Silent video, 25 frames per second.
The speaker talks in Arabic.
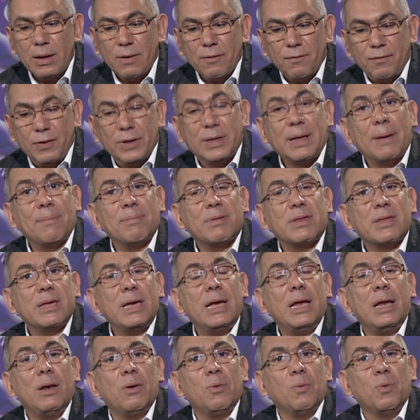في
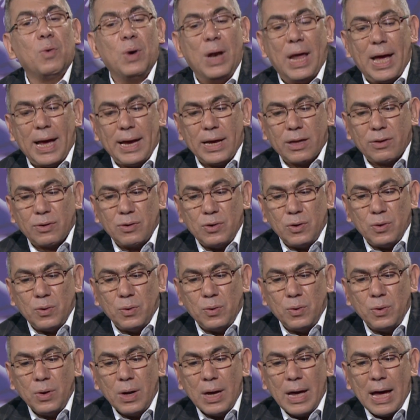تمثيل ولاية
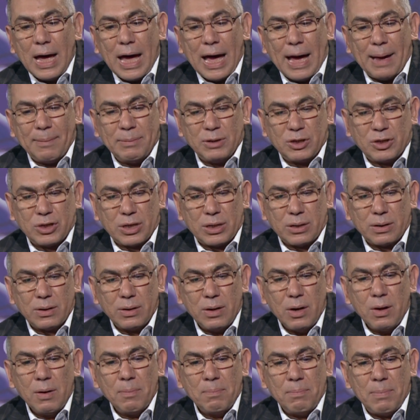نيو هامشر
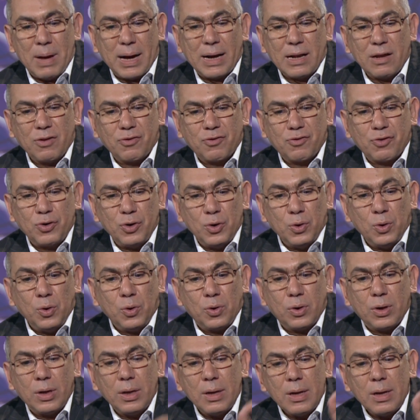مجلس شيوخ